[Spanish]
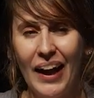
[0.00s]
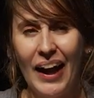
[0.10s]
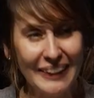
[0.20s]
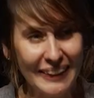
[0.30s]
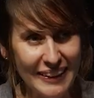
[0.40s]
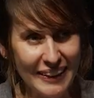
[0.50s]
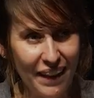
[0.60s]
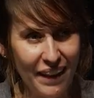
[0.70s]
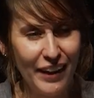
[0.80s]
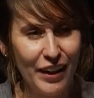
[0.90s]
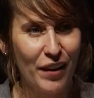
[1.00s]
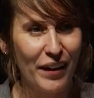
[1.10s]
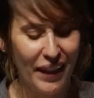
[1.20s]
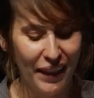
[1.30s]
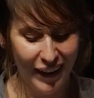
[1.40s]
Antes de nada, quiero
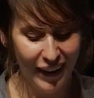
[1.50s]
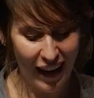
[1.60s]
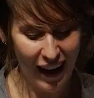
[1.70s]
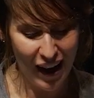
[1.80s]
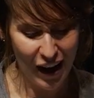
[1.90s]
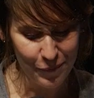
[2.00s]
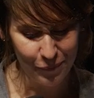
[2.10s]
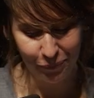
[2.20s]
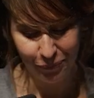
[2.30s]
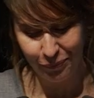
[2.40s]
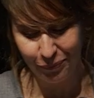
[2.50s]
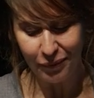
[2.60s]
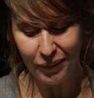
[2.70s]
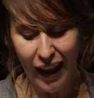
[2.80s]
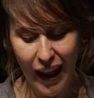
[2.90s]
agradecer a,
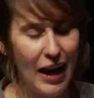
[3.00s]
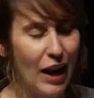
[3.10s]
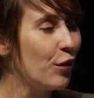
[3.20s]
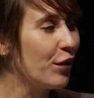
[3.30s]
la,